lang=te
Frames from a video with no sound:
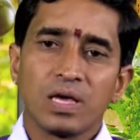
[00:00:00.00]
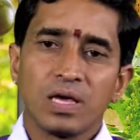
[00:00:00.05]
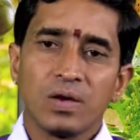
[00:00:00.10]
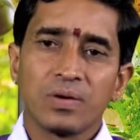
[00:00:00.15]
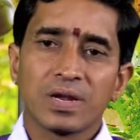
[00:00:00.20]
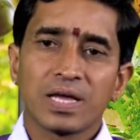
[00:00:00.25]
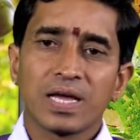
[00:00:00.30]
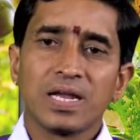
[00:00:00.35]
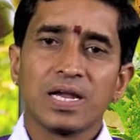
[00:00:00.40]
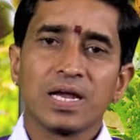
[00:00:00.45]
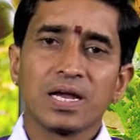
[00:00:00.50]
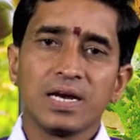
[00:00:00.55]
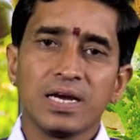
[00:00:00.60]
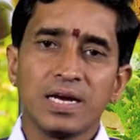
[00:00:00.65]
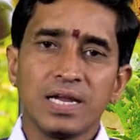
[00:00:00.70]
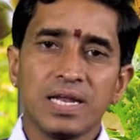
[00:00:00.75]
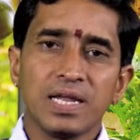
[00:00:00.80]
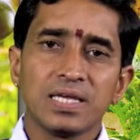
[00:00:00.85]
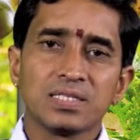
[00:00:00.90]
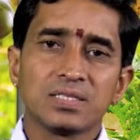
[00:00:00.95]
ఎవరికైనా
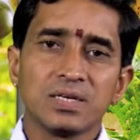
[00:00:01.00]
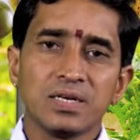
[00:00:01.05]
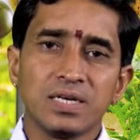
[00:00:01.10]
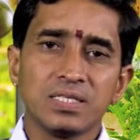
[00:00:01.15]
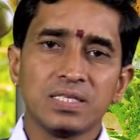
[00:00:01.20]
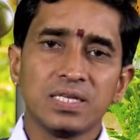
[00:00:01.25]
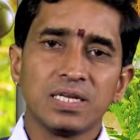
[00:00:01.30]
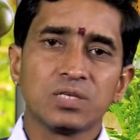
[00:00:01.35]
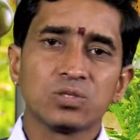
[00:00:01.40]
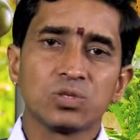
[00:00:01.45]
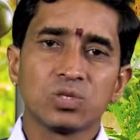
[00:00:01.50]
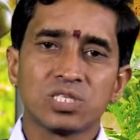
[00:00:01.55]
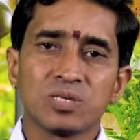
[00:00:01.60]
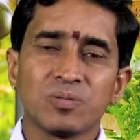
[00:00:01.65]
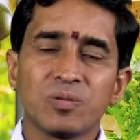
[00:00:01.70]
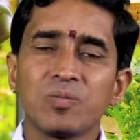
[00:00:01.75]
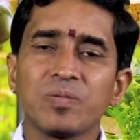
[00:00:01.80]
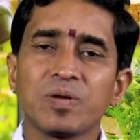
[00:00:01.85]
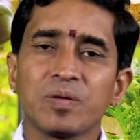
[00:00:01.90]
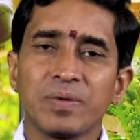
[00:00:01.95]
గిడినెస్ డిజినెస్
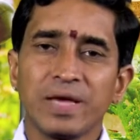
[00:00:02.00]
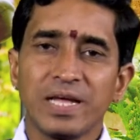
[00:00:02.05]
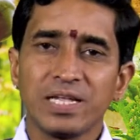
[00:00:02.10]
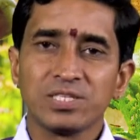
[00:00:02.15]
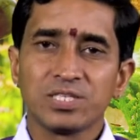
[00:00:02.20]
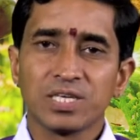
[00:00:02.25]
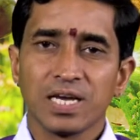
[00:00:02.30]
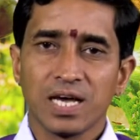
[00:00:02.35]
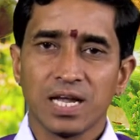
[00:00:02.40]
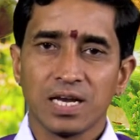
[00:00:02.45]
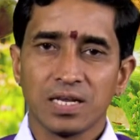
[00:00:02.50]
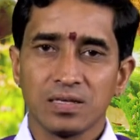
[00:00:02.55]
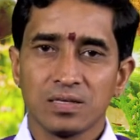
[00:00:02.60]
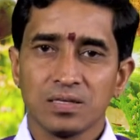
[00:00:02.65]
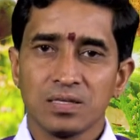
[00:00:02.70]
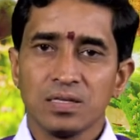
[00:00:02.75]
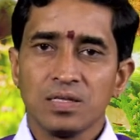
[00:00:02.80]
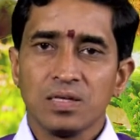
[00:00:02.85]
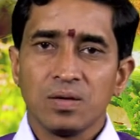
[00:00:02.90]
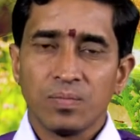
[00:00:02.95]
వచ్చినప్పుడు మనం ఏం చేయాలి
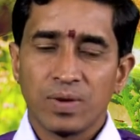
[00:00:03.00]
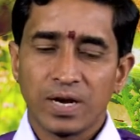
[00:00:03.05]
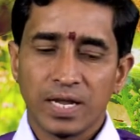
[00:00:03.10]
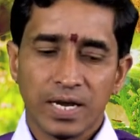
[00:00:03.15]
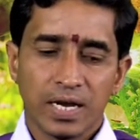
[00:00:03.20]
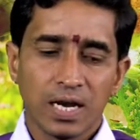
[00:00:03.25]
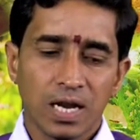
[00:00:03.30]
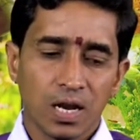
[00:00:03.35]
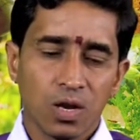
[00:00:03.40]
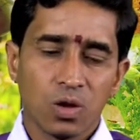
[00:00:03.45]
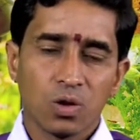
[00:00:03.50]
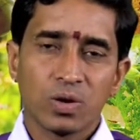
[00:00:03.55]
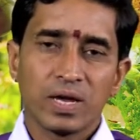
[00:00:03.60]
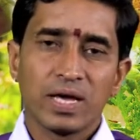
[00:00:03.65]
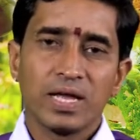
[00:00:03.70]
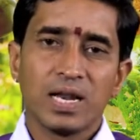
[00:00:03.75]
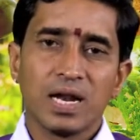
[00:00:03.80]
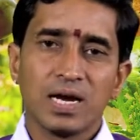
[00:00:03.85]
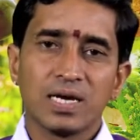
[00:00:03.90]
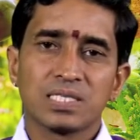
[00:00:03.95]
మన ఇళ్లల్లో
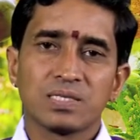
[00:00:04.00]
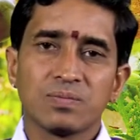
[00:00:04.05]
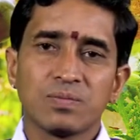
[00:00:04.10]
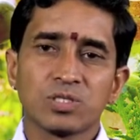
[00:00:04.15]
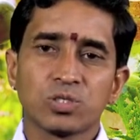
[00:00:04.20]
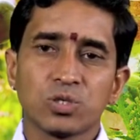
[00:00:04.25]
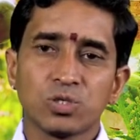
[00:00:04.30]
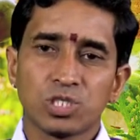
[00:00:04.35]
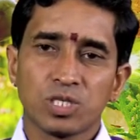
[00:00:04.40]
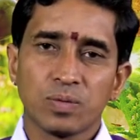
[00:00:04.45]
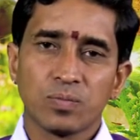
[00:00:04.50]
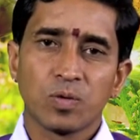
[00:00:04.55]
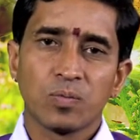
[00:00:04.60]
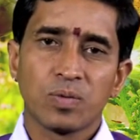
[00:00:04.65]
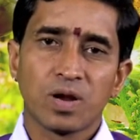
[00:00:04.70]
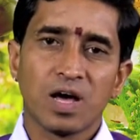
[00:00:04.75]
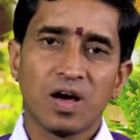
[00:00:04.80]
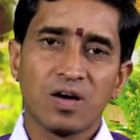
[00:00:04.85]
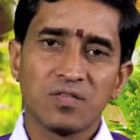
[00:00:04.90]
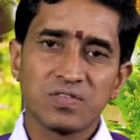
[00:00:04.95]
కూడా ఇలాంటి సమస్య వచ్చినప్పుడు
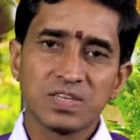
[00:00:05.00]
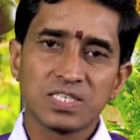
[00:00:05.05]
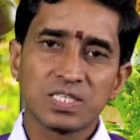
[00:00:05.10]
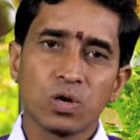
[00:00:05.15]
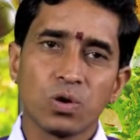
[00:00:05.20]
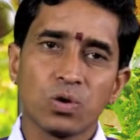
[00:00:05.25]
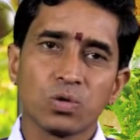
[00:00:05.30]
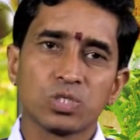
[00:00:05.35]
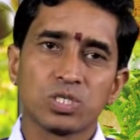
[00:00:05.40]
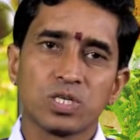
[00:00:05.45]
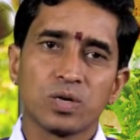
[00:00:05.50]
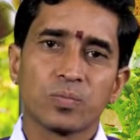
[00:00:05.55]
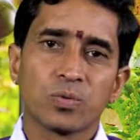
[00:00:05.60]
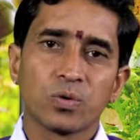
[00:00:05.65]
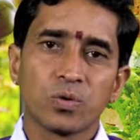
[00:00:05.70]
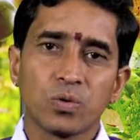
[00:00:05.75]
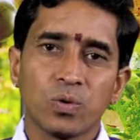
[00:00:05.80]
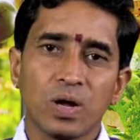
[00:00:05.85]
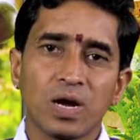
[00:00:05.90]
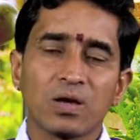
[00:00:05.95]
మన ఆఫీస్లో
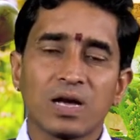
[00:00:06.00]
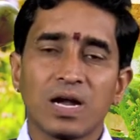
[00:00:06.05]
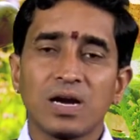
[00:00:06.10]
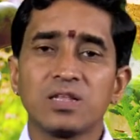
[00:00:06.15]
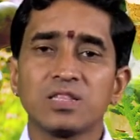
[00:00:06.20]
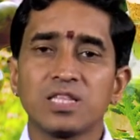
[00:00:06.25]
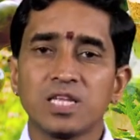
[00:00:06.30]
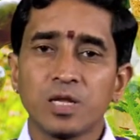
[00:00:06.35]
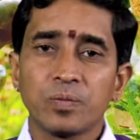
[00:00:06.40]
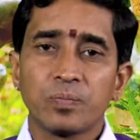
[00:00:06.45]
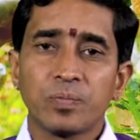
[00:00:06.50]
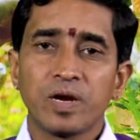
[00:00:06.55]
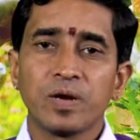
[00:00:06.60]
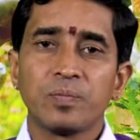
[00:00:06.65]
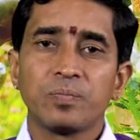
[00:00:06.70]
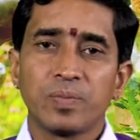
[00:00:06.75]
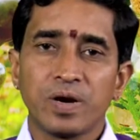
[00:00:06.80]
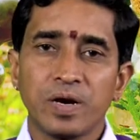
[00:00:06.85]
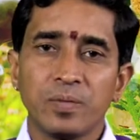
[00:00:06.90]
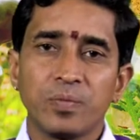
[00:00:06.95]
వచ్చినప్పుడు వాళ్ళు కళ్ళు తిరిగి
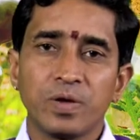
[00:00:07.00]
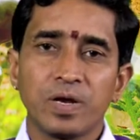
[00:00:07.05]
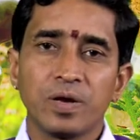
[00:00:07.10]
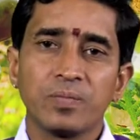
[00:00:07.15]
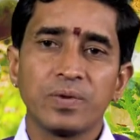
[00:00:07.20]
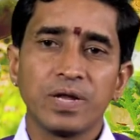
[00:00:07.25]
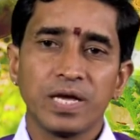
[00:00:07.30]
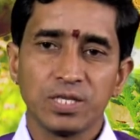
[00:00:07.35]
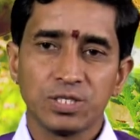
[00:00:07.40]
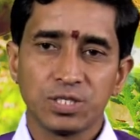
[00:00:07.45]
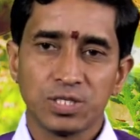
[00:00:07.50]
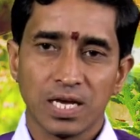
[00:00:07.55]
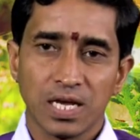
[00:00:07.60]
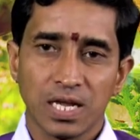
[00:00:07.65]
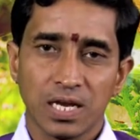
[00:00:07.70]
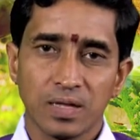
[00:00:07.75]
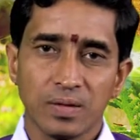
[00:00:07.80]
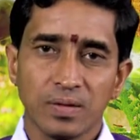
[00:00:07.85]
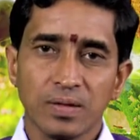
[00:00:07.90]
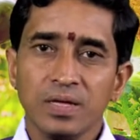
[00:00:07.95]
పడి పడిపోయినప్పుడు ఏం
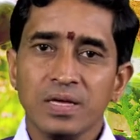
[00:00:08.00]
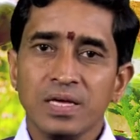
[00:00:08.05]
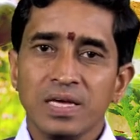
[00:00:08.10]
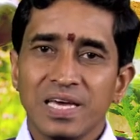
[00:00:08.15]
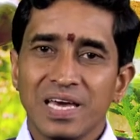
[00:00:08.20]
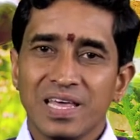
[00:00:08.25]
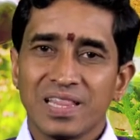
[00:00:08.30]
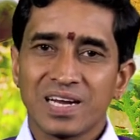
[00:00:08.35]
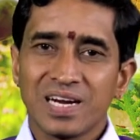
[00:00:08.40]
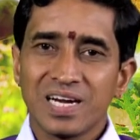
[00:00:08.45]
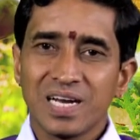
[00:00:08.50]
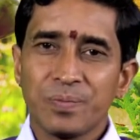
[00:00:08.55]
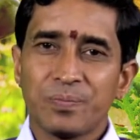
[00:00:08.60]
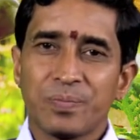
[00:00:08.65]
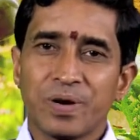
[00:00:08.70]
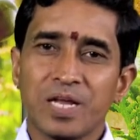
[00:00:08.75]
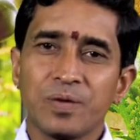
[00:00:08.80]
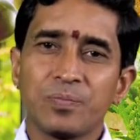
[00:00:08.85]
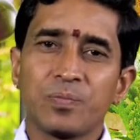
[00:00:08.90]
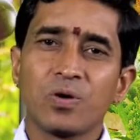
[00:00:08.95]
చేయాలి ఎందుకంటే ఈ
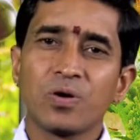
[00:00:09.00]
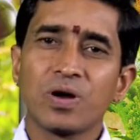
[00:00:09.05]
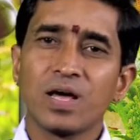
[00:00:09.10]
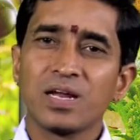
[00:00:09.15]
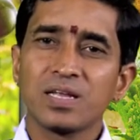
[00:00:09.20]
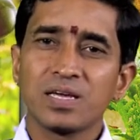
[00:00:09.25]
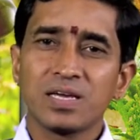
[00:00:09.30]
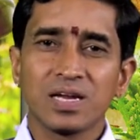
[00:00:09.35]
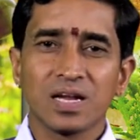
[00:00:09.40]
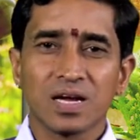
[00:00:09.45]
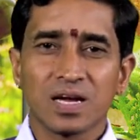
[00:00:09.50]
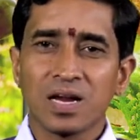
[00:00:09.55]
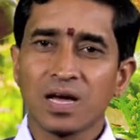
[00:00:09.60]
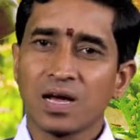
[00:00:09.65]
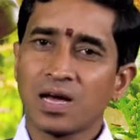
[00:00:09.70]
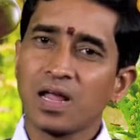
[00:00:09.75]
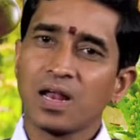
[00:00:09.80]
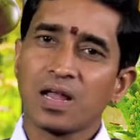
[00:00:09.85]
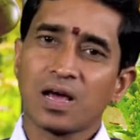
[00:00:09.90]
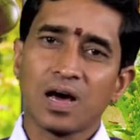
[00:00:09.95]
పడిపోవడానికి
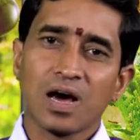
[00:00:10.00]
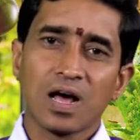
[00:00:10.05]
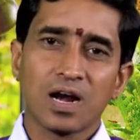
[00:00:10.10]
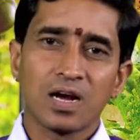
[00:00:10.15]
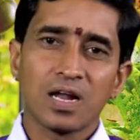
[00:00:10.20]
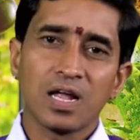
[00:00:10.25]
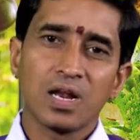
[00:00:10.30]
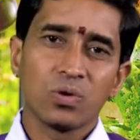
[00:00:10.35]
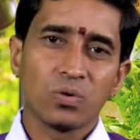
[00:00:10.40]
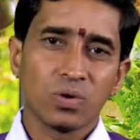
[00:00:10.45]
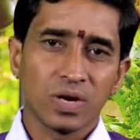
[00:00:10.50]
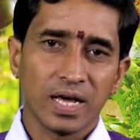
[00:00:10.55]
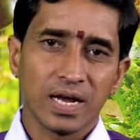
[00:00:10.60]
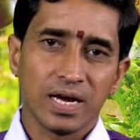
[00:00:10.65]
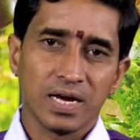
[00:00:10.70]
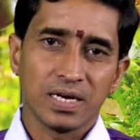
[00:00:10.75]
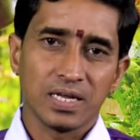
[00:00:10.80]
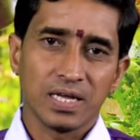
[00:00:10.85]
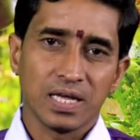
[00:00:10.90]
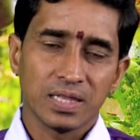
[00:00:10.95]
రకరకాల కారణాలు
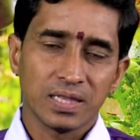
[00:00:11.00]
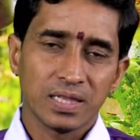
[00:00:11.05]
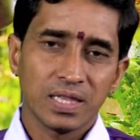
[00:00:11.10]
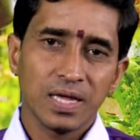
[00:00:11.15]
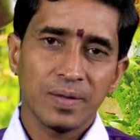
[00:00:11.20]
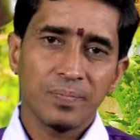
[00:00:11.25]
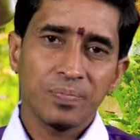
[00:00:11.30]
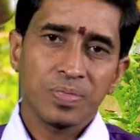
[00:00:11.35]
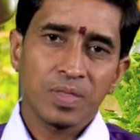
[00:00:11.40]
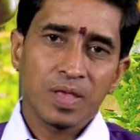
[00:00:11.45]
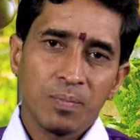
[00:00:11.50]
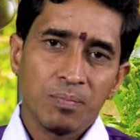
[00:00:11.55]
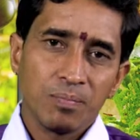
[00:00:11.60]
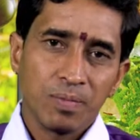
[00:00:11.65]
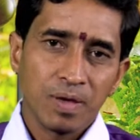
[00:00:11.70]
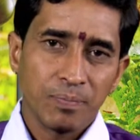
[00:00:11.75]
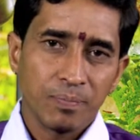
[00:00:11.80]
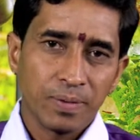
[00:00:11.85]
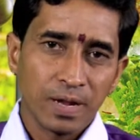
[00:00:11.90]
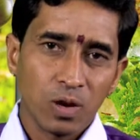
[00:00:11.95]
ఉన్నాయండి అంతే
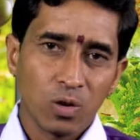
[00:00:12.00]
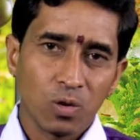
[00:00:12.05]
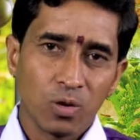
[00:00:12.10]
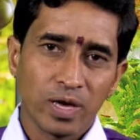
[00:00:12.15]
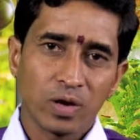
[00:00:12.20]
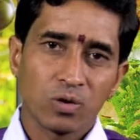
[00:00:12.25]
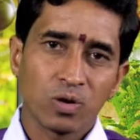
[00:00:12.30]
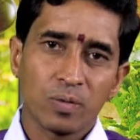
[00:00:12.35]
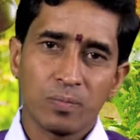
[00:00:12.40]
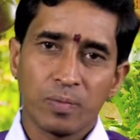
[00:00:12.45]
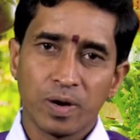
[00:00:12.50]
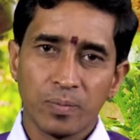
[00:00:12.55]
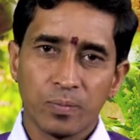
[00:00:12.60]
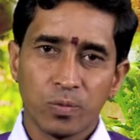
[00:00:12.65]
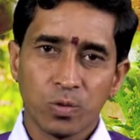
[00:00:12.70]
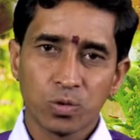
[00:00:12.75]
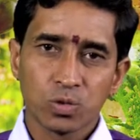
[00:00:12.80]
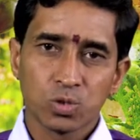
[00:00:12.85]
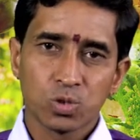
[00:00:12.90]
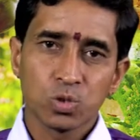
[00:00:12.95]
బీపీ లో అయి కూడా
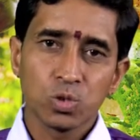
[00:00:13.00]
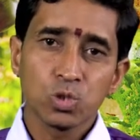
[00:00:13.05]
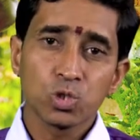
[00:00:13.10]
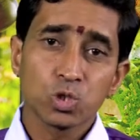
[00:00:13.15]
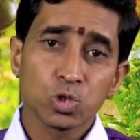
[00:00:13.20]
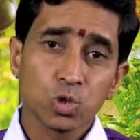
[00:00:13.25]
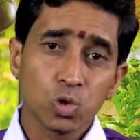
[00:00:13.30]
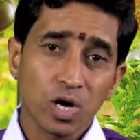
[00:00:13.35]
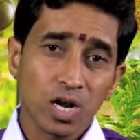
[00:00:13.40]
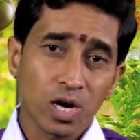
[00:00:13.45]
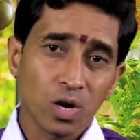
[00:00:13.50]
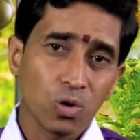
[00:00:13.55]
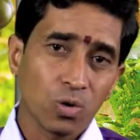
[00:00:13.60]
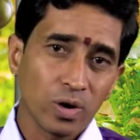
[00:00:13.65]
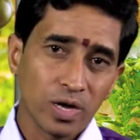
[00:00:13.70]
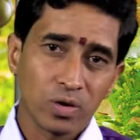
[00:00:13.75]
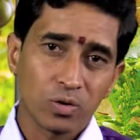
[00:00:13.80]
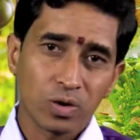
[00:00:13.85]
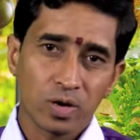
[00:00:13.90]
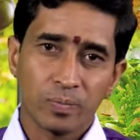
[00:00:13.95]
పడిపోవచ్చు షుగర్ లో
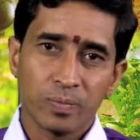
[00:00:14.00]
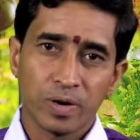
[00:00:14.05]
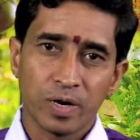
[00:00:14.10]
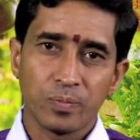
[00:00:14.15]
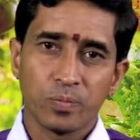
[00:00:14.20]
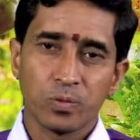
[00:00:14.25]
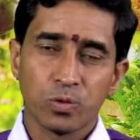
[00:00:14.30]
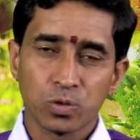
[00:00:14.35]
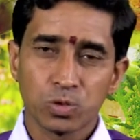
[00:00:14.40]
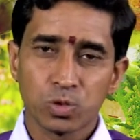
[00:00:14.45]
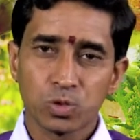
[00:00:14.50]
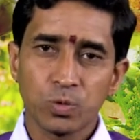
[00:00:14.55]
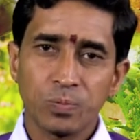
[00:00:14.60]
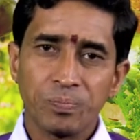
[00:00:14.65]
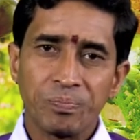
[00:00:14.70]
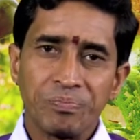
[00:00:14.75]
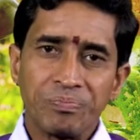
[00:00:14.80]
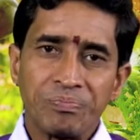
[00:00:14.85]
అయి కూడా పడిపోవచ్చు